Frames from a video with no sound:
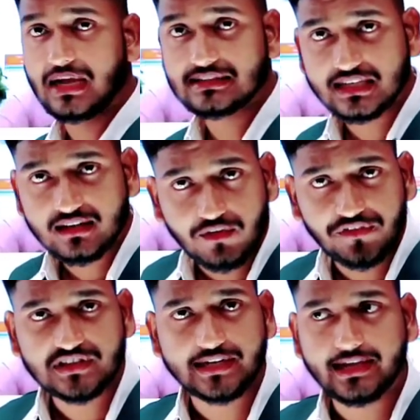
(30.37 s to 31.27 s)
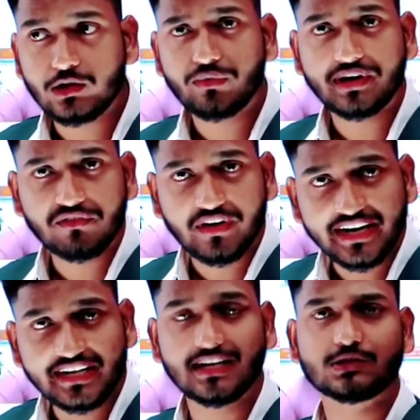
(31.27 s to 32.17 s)
पे ऐसे काफ़ी सारे इनोवेटिव
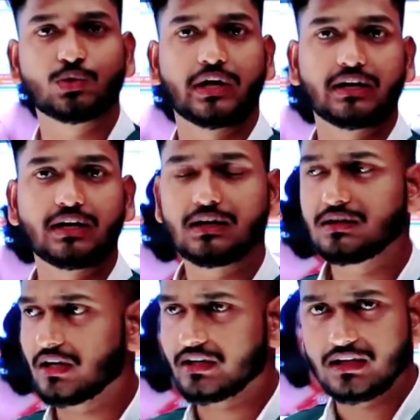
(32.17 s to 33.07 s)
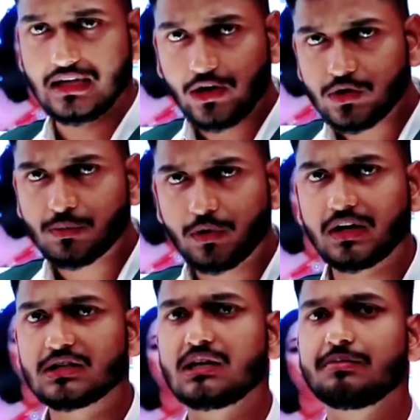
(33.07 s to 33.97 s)
आइडियाज़ जुड़ाए गए ताकि एनिस
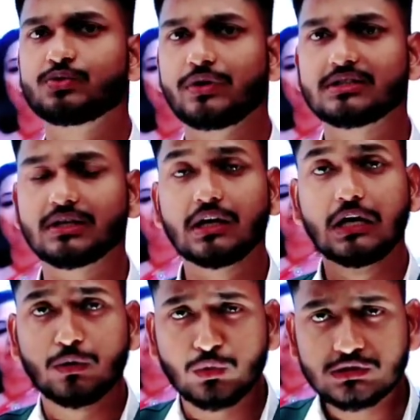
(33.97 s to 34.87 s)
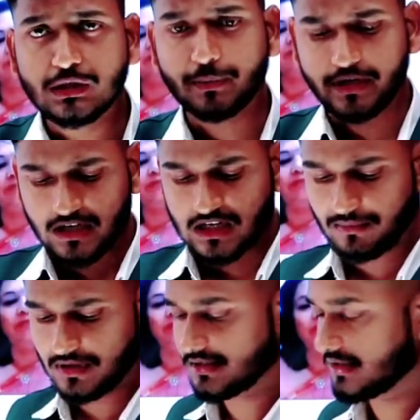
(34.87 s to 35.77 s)
बोर्ड के जितने भी स्टूडेंट्स हैं उन सब के ये काम आ